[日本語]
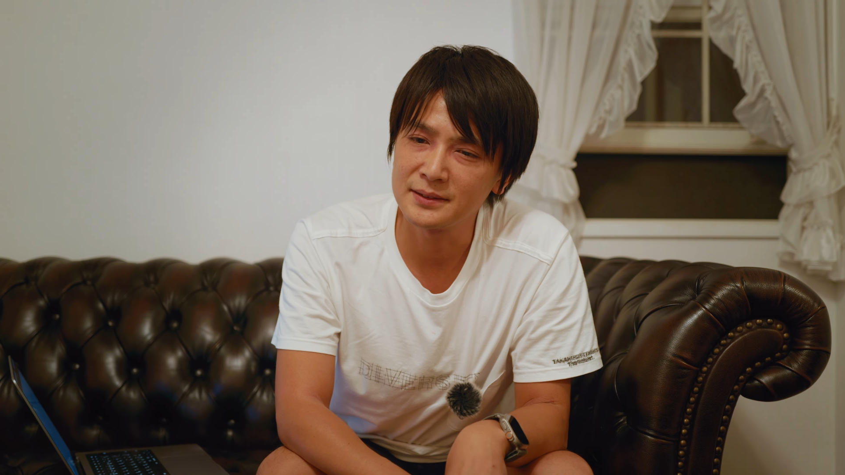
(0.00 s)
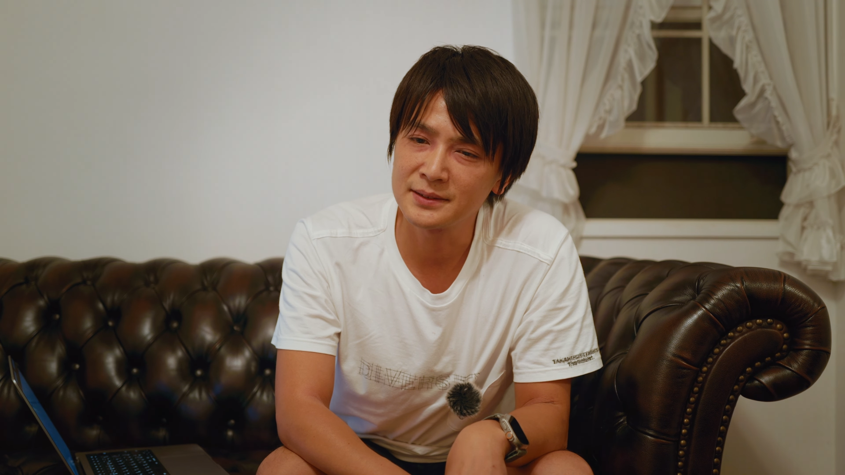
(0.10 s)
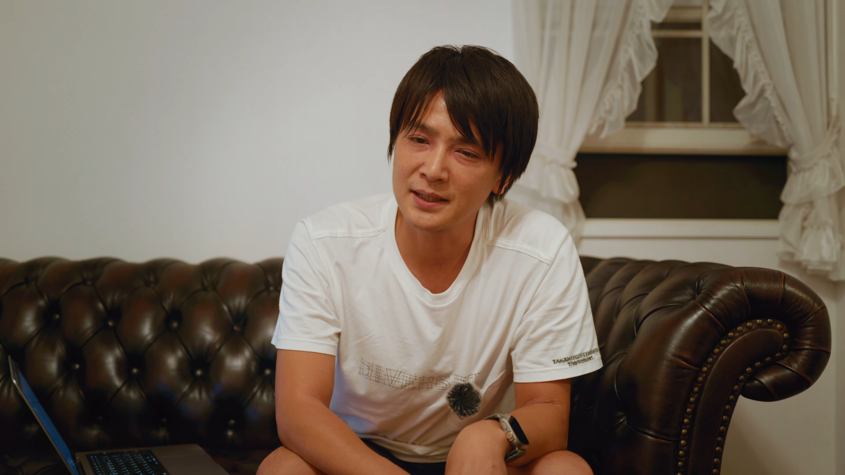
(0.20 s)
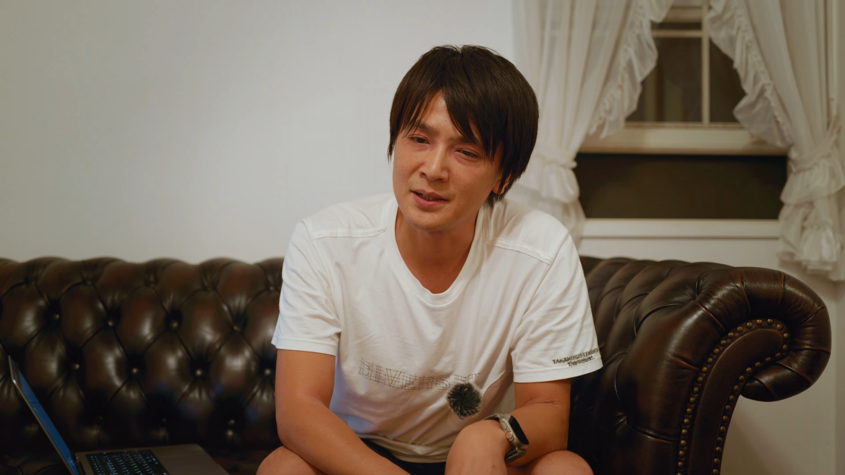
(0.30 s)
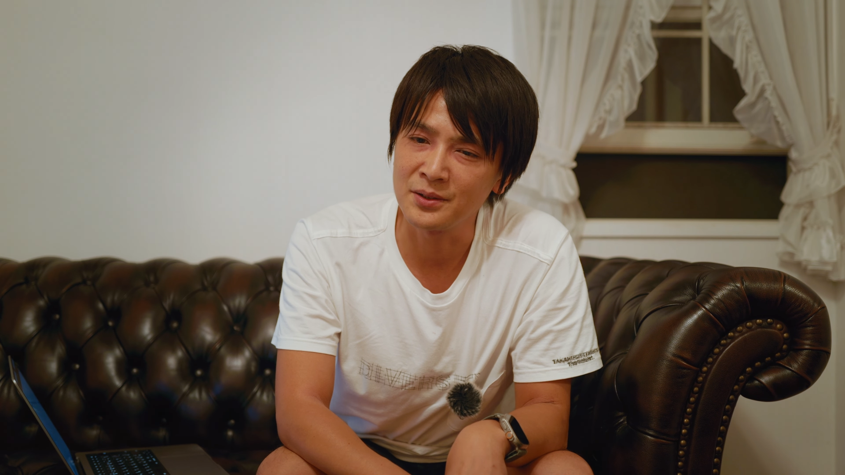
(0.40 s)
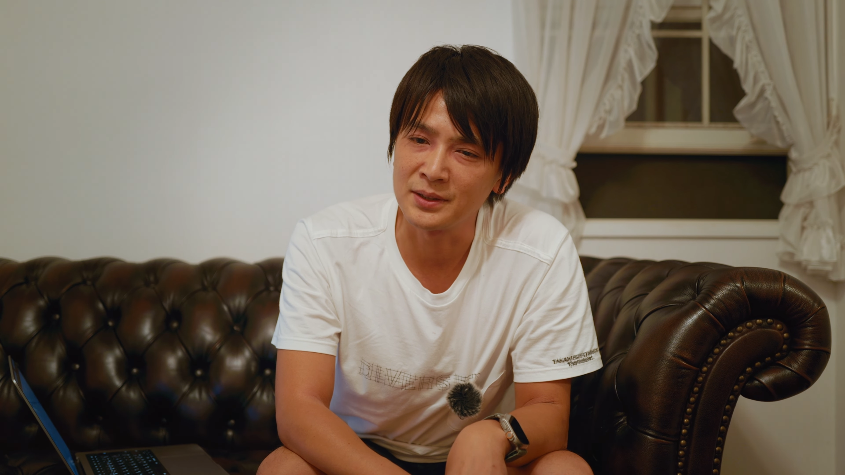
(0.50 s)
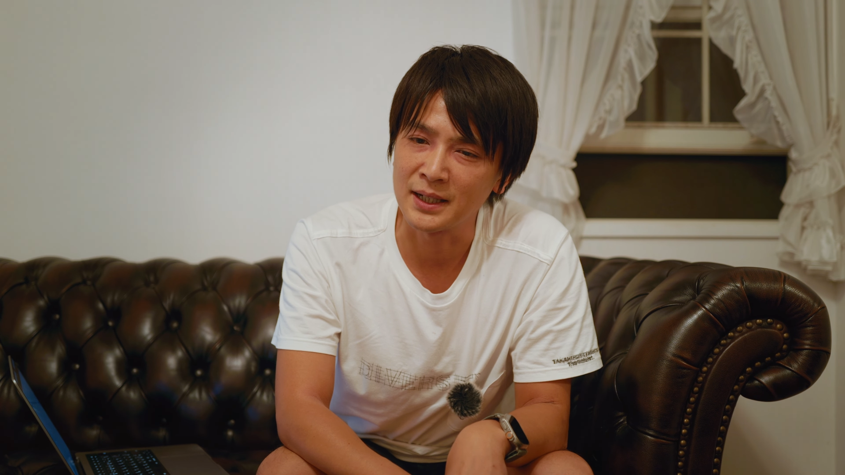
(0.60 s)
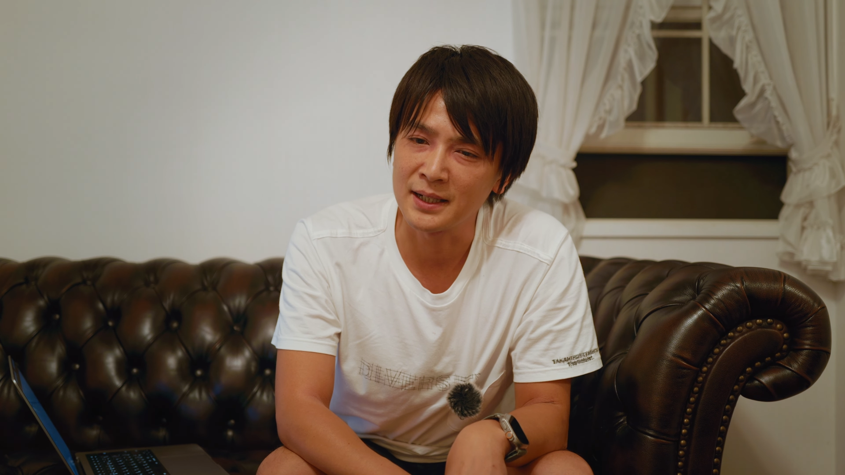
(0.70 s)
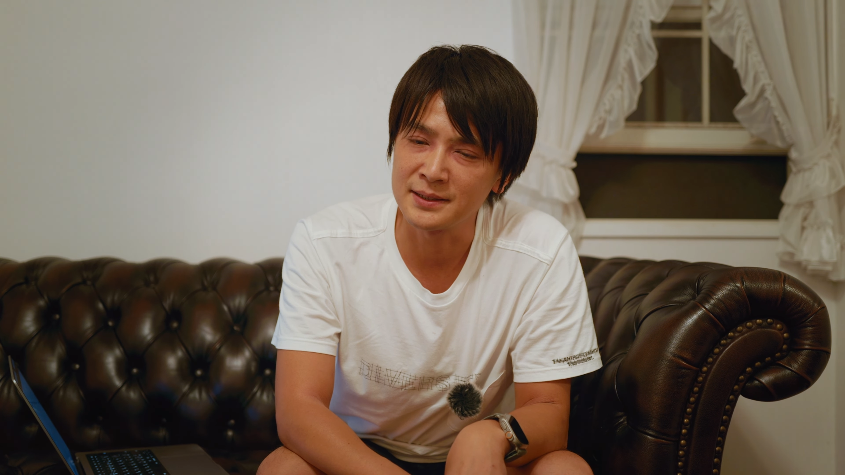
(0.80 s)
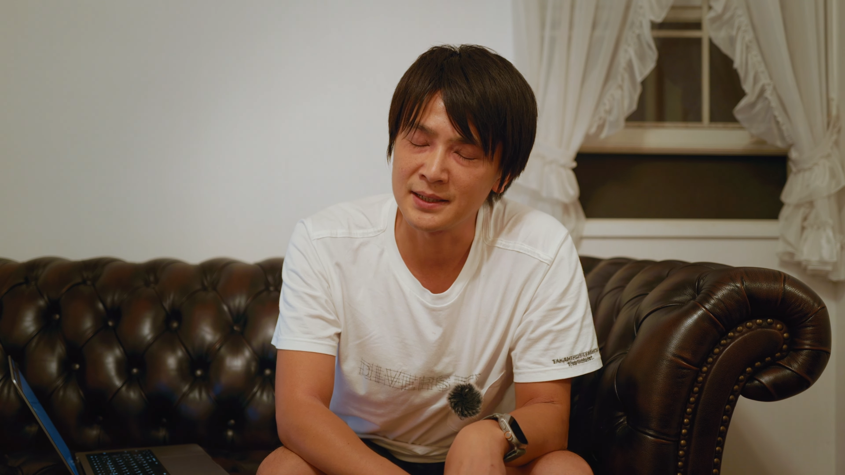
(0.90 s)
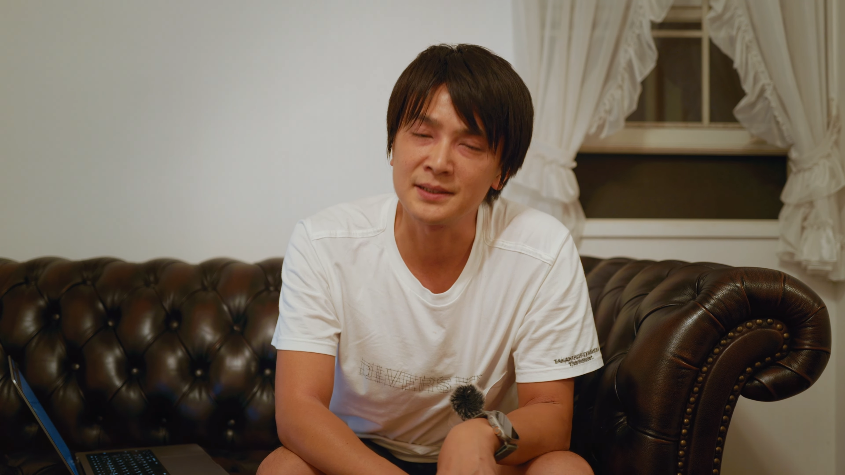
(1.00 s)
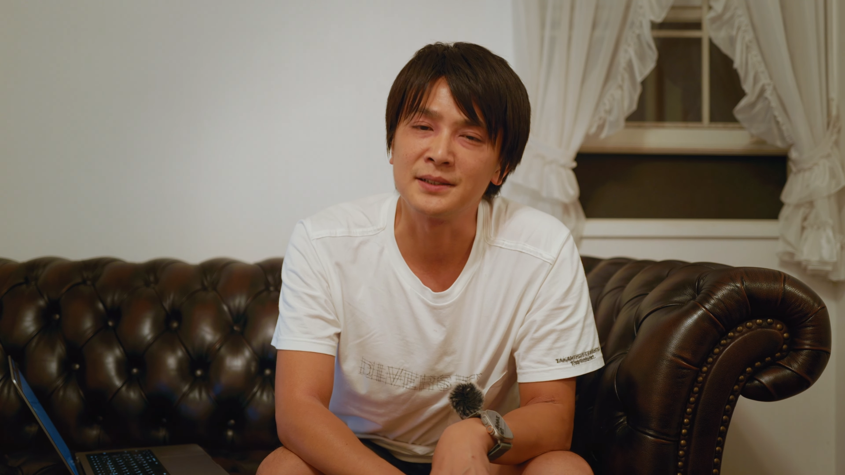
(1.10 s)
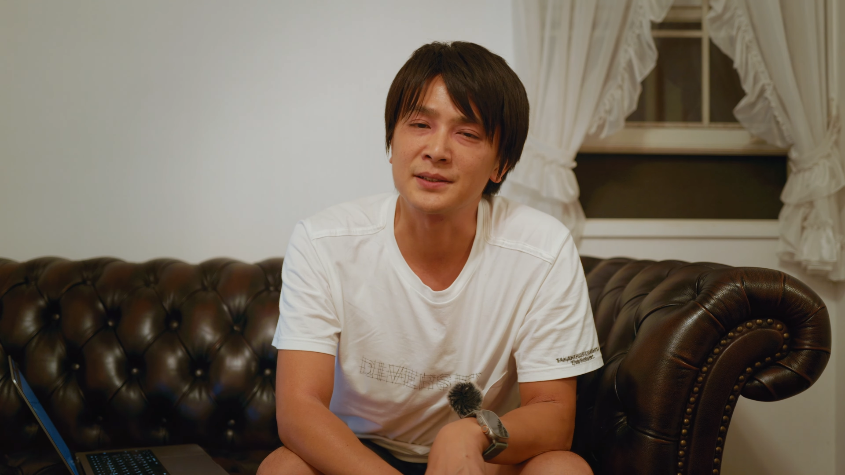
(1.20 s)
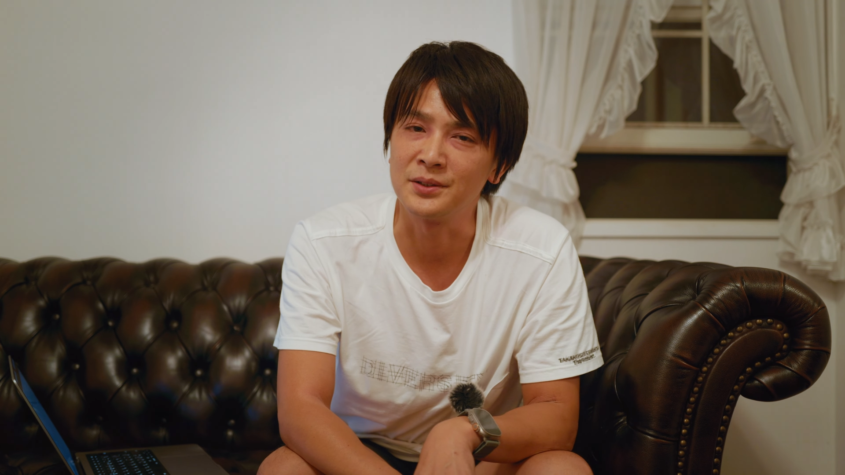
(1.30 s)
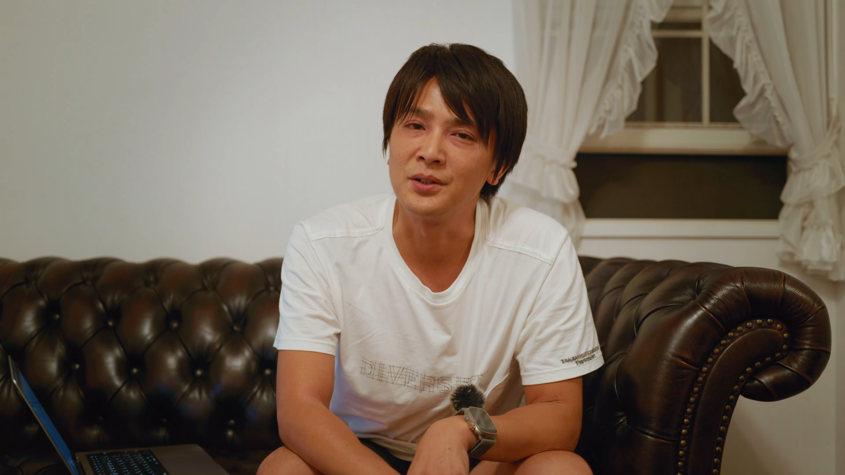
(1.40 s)
使えるような感じらしい
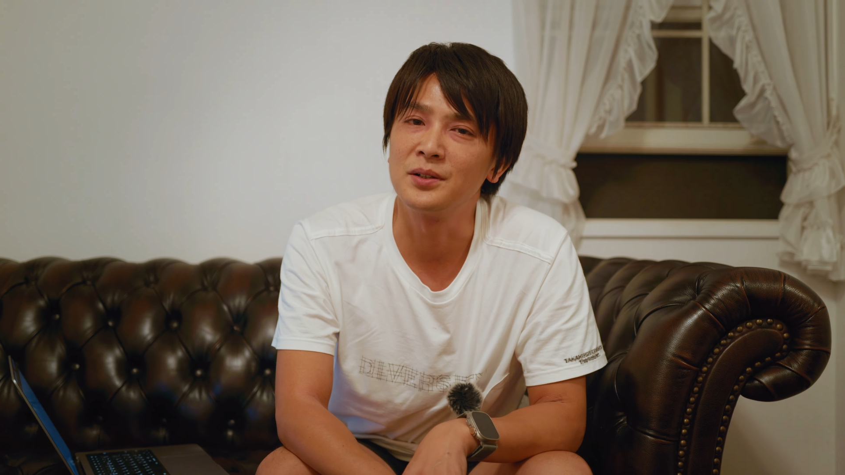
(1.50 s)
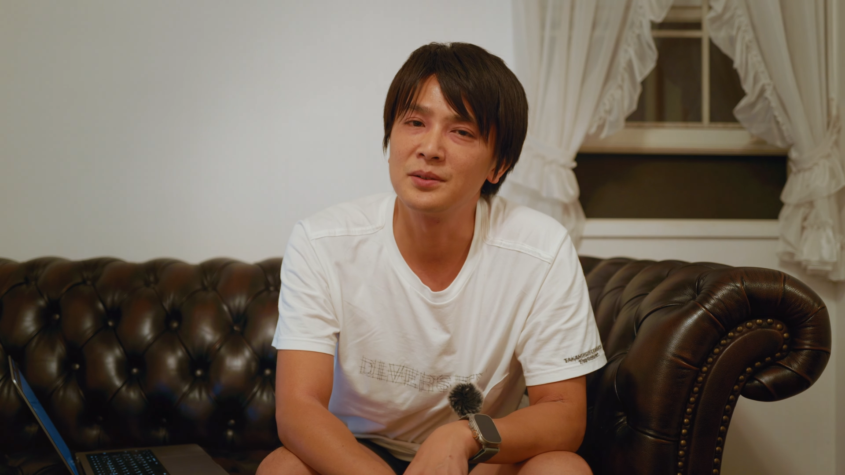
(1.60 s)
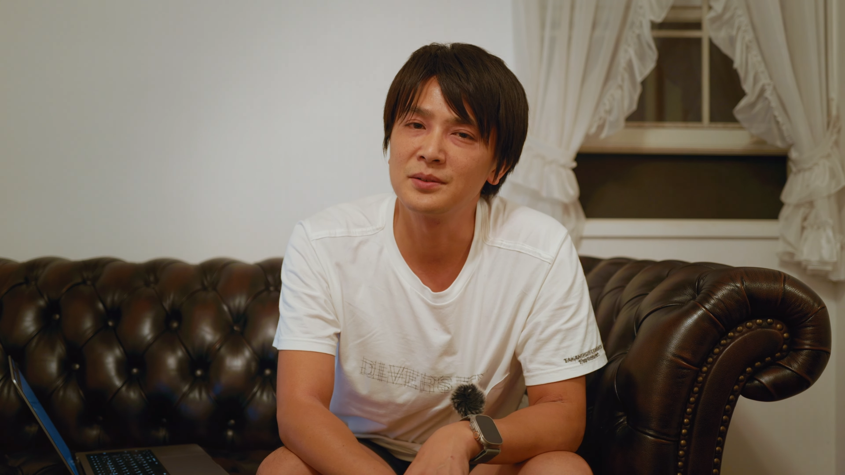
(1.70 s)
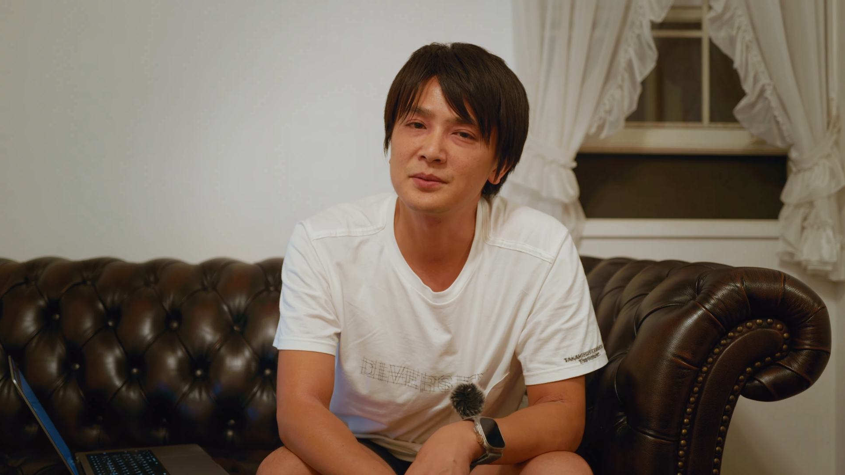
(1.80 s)
んですけど、